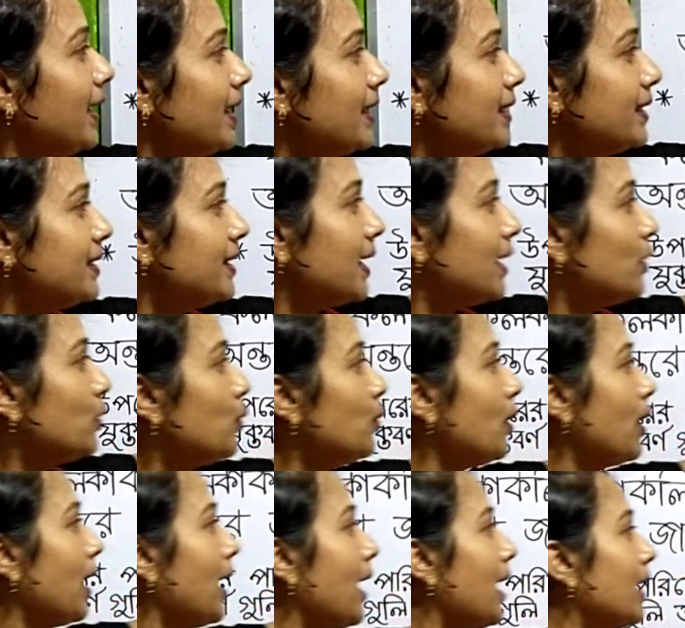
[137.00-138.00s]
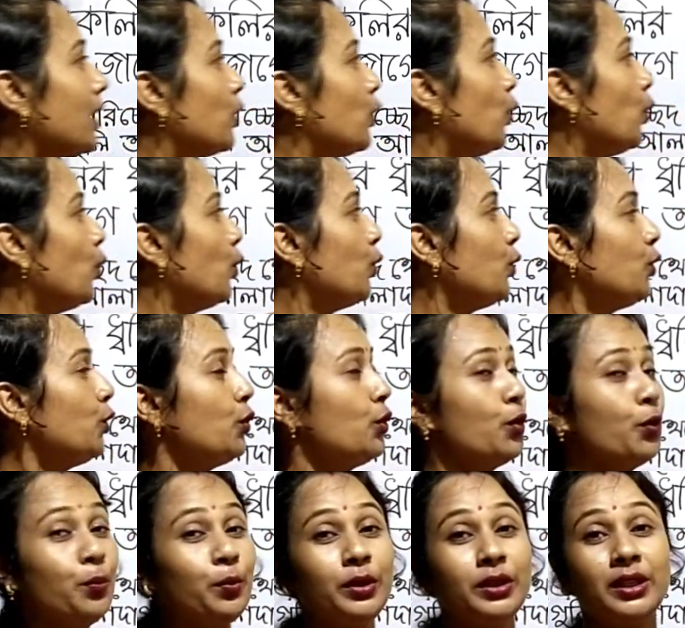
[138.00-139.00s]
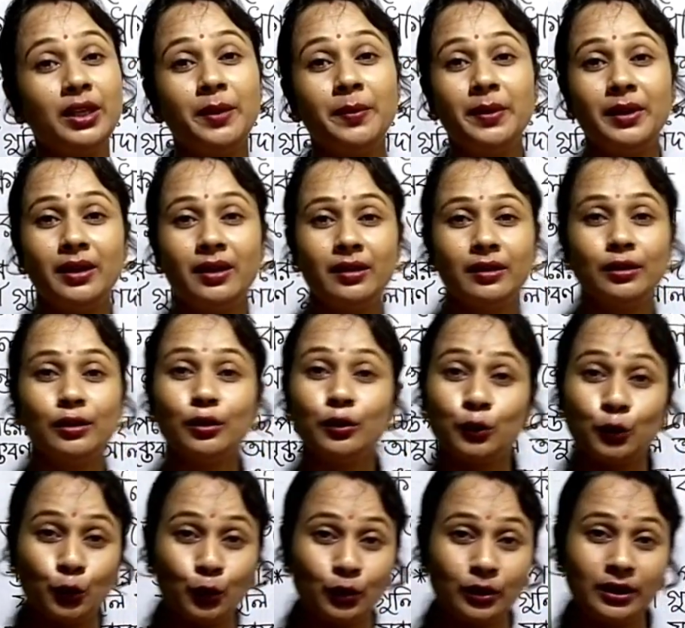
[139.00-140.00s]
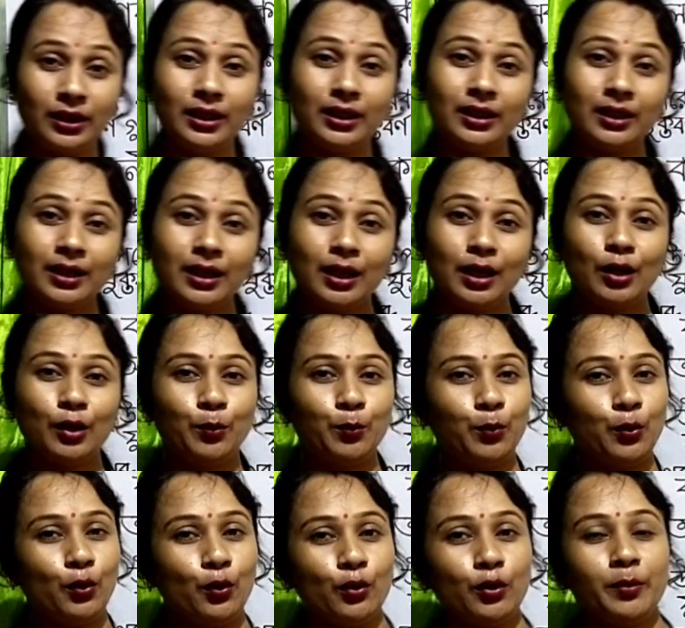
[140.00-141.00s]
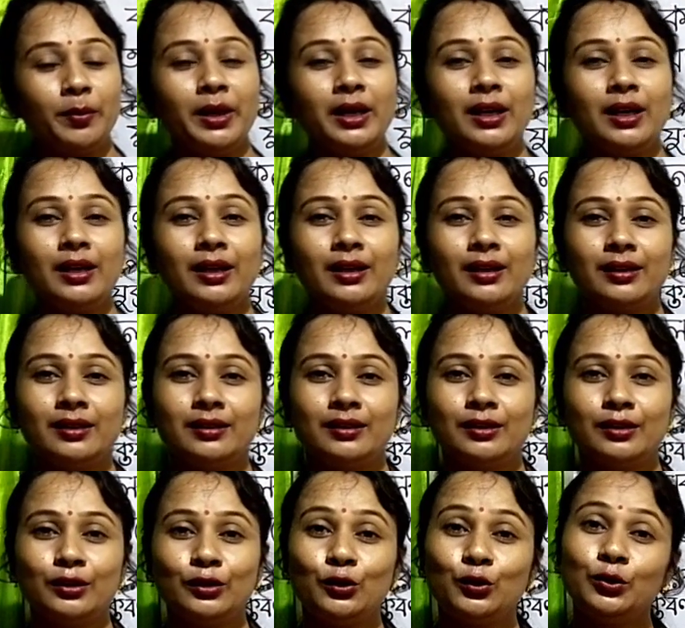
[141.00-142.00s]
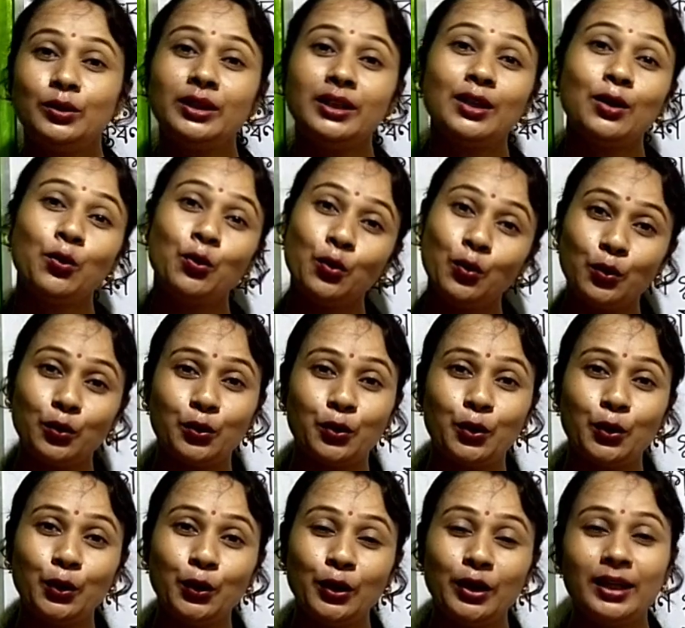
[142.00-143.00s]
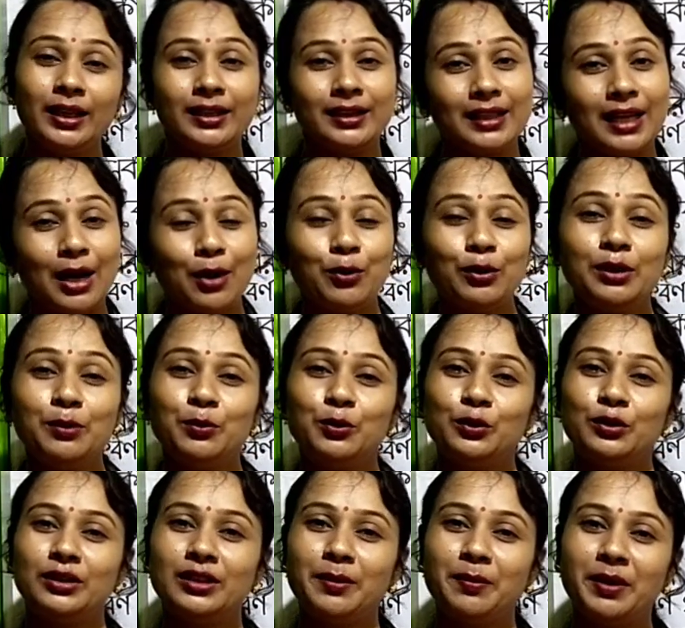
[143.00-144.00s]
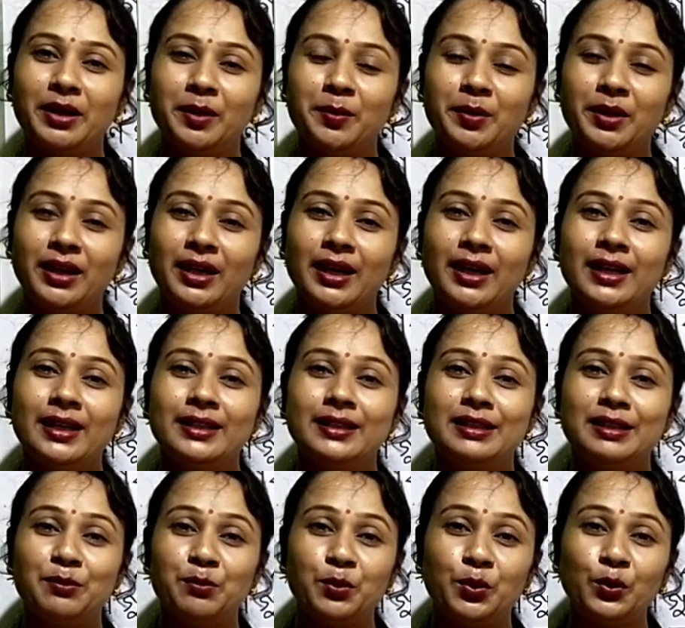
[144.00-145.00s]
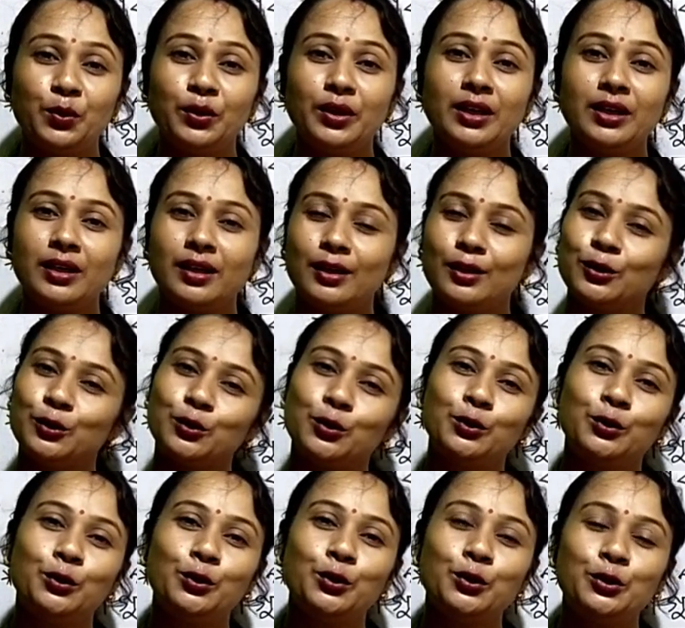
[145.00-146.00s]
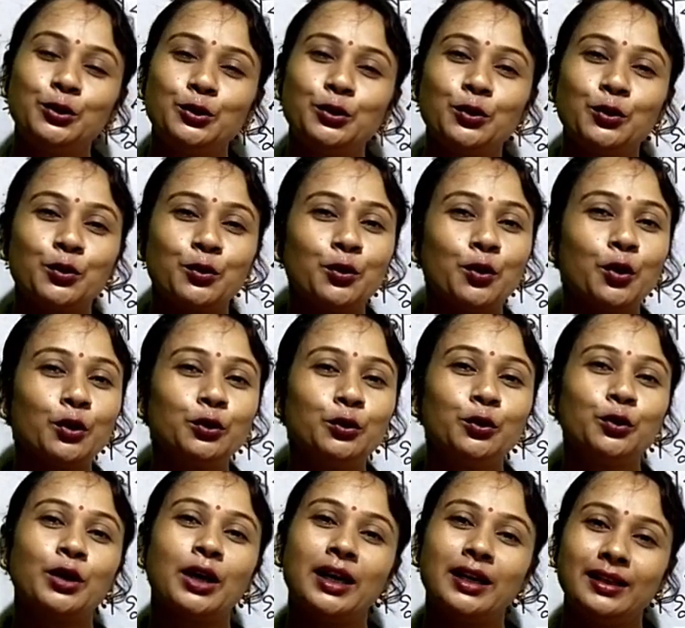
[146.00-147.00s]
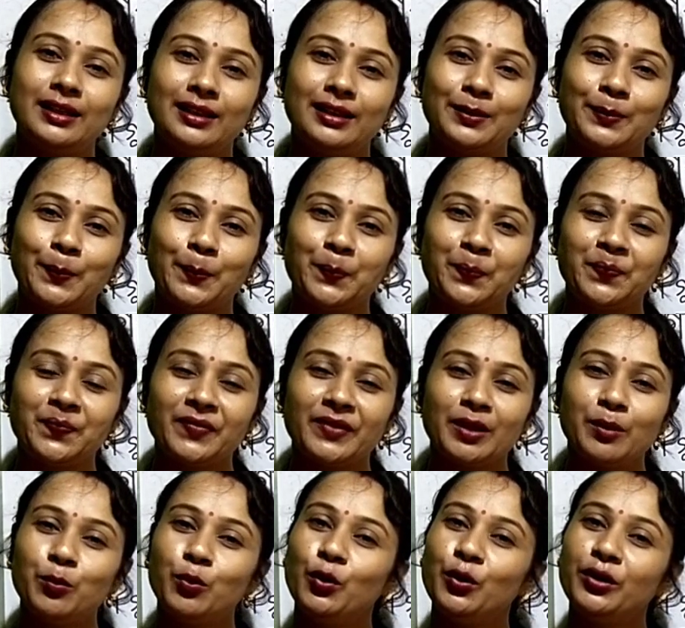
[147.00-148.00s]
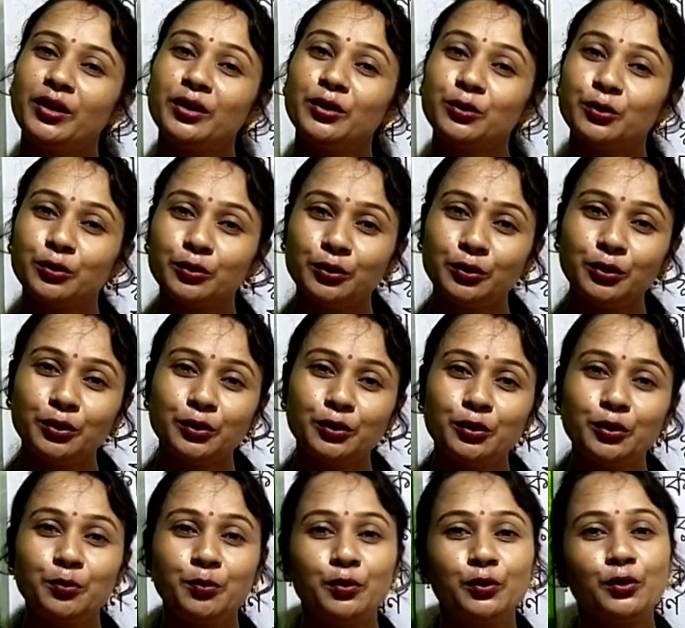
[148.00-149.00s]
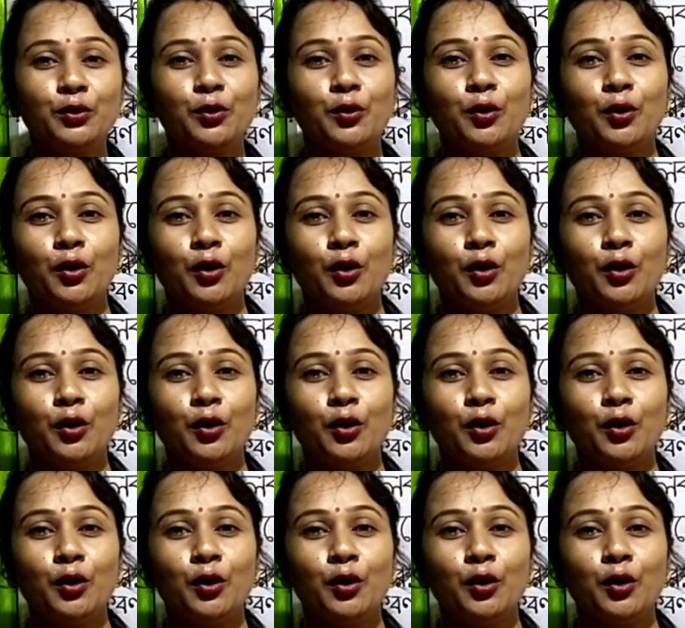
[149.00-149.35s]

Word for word: এ যেন এক অন্য পৃথিবী সত্যি ভোরবেলায় যদি কেউ ওঠো তাহলে বুঝতে পারবে যে ভোরের সৌন্দর্য কতখানি ভোরের সৌন্দর্য পুরো